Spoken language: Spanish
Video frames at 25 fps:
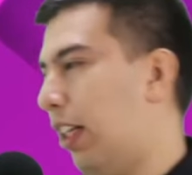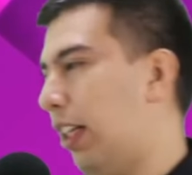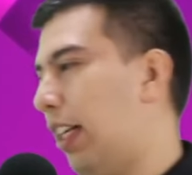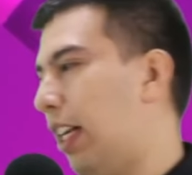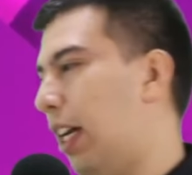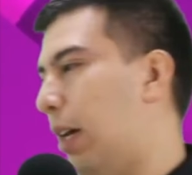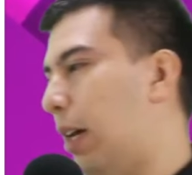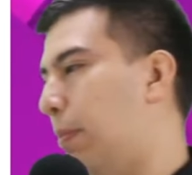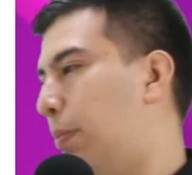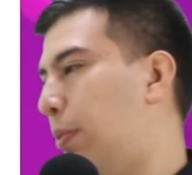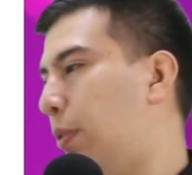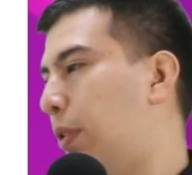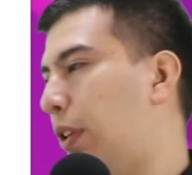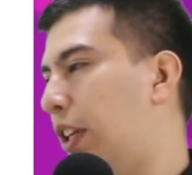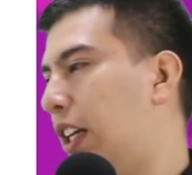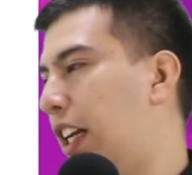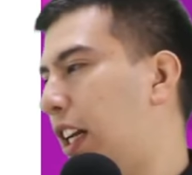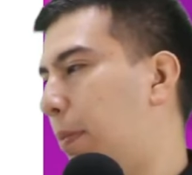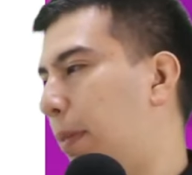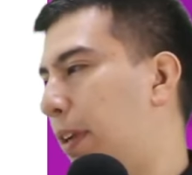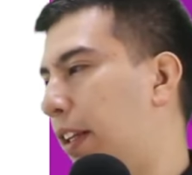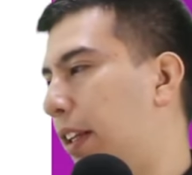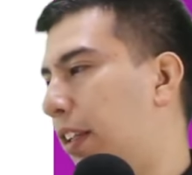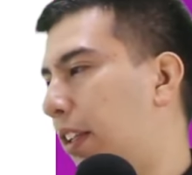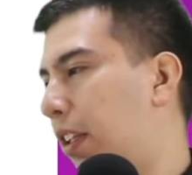al campo,
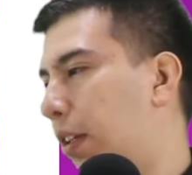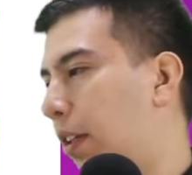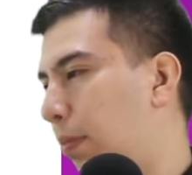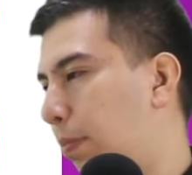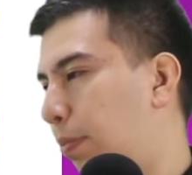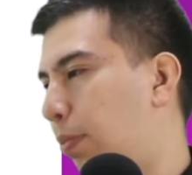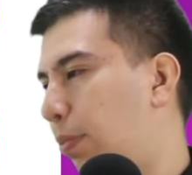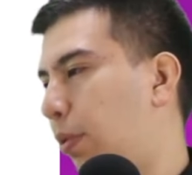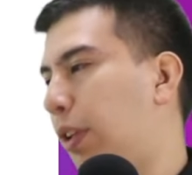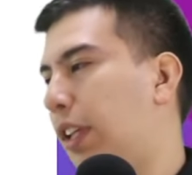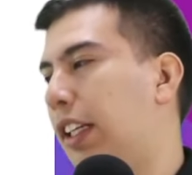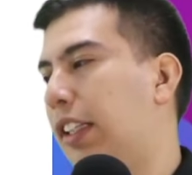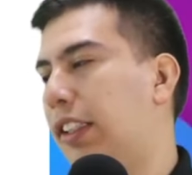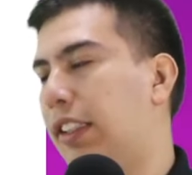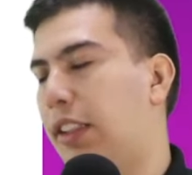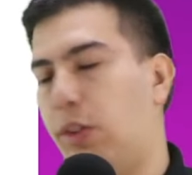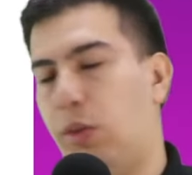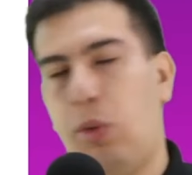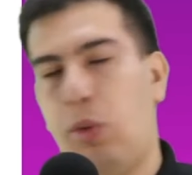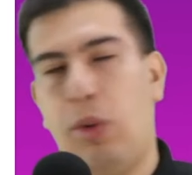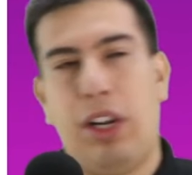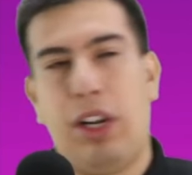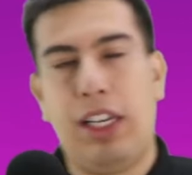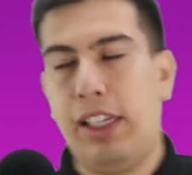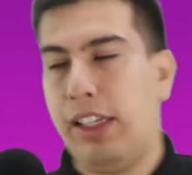claramente, porque esta es
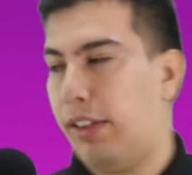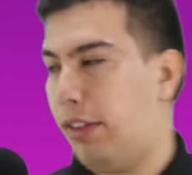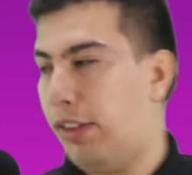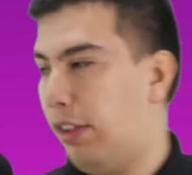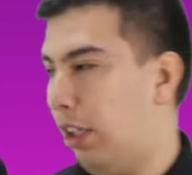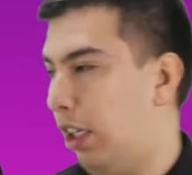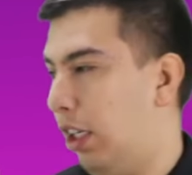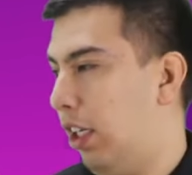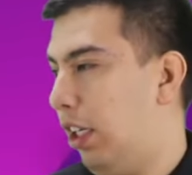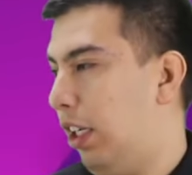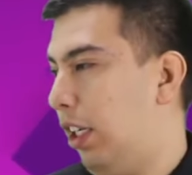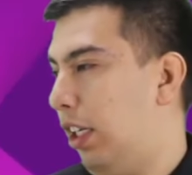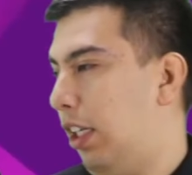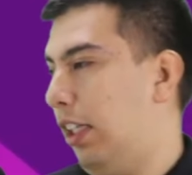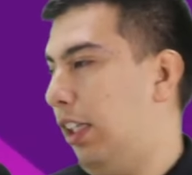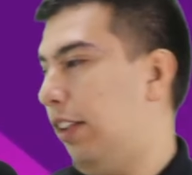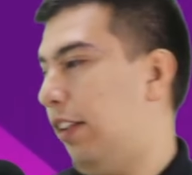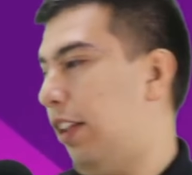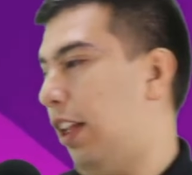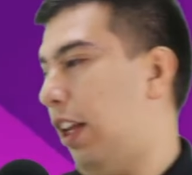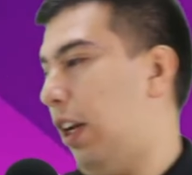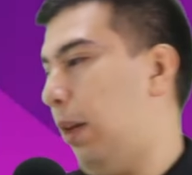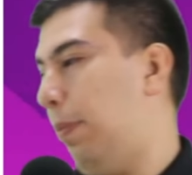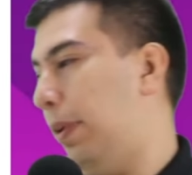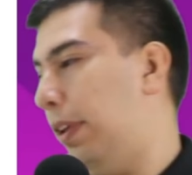su raíz, y
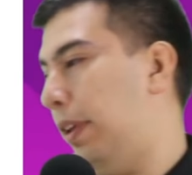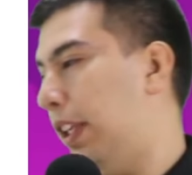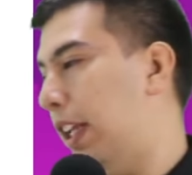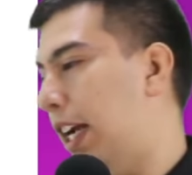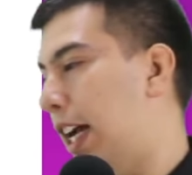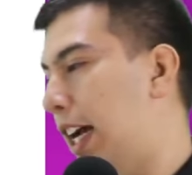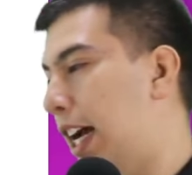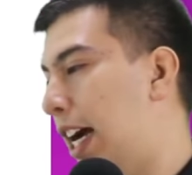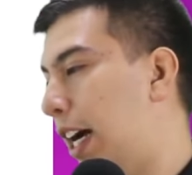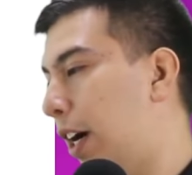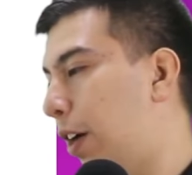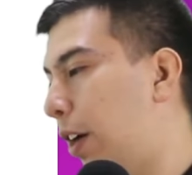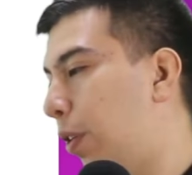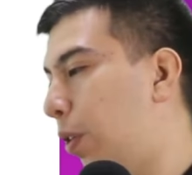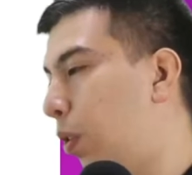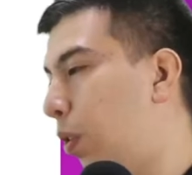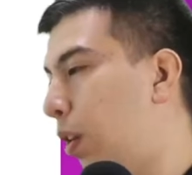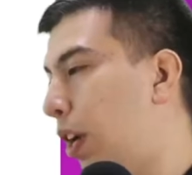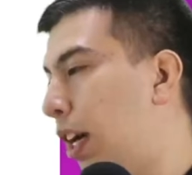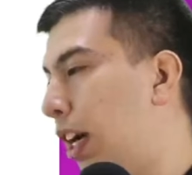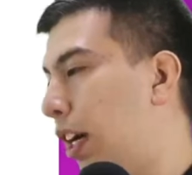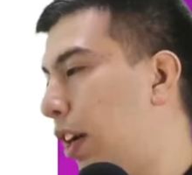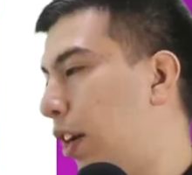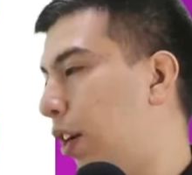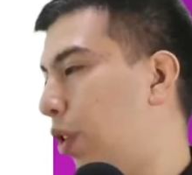se repite agro,
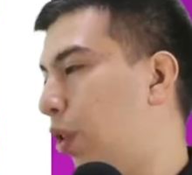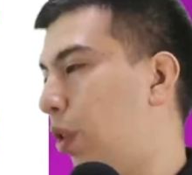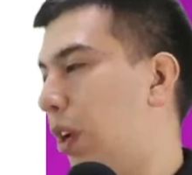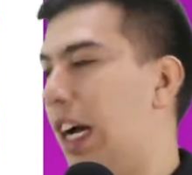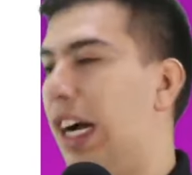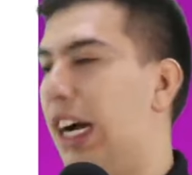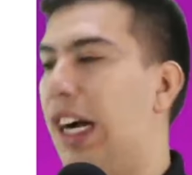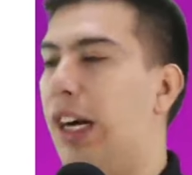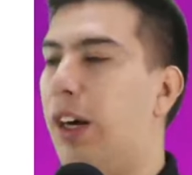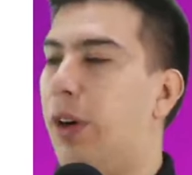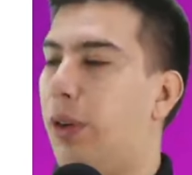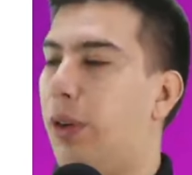agro, agro.